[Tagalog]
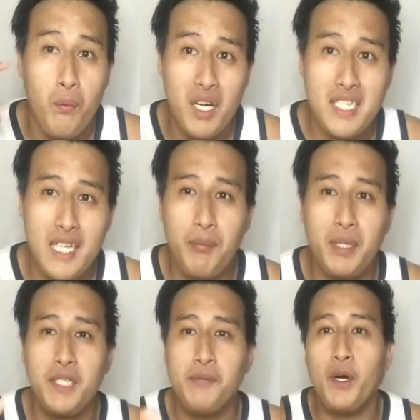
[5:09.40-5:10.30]
What's up,
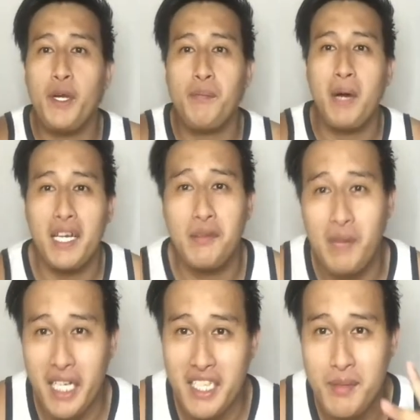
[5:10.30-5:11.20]
Itchy Boy? Paring
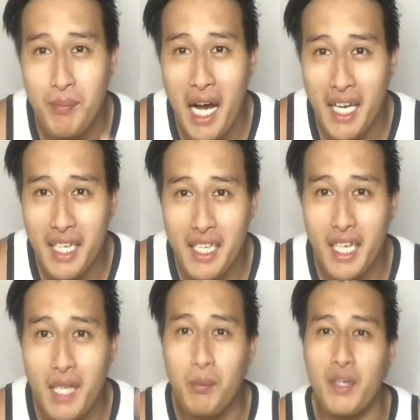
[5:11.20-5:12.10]
Mark is back in
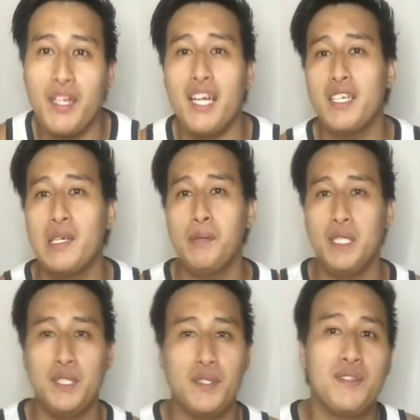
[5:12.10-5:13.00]
again for another
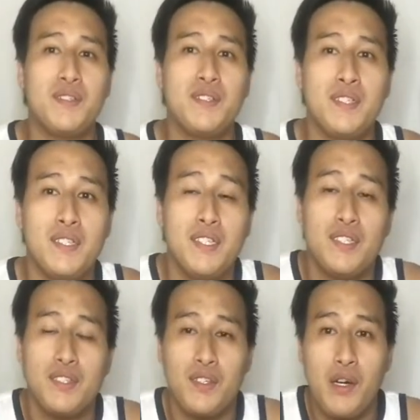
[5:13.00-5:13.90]
video.
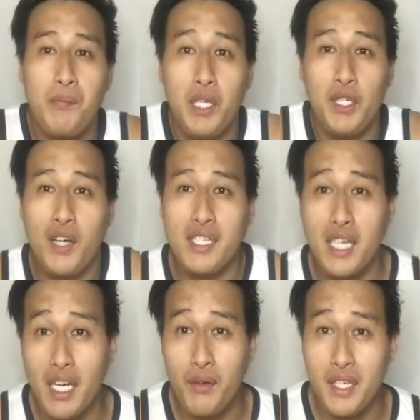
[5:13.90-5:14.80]
So, ang video ang
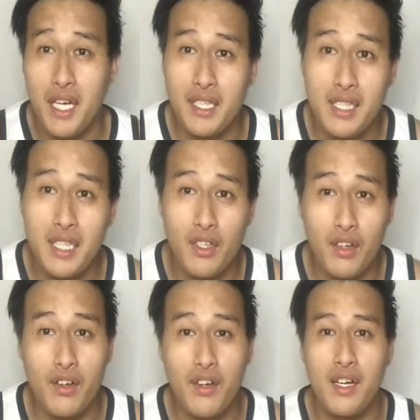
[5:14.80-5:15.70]
gagawin natin
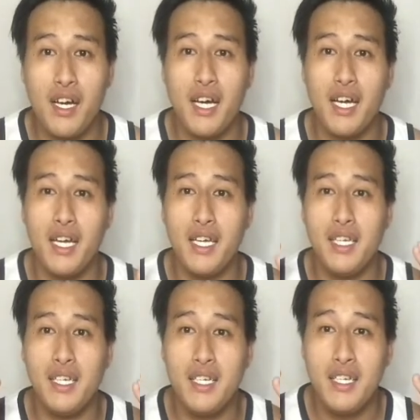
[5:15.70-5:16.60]
ito
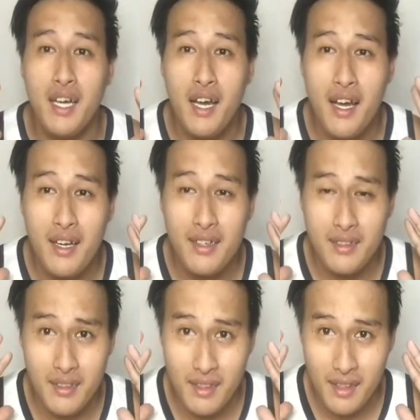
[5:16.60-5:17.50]
ay
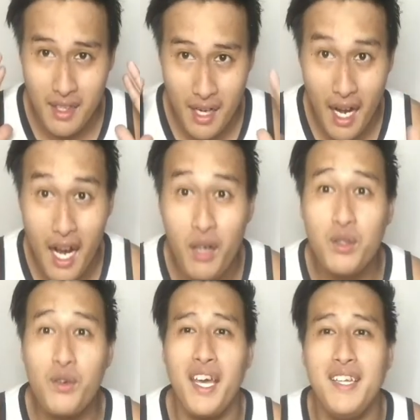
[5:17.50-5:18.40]
how
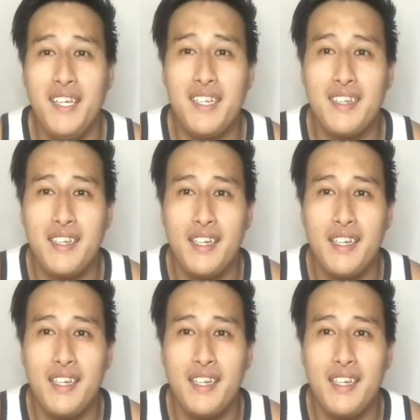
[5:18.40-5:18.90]
to edit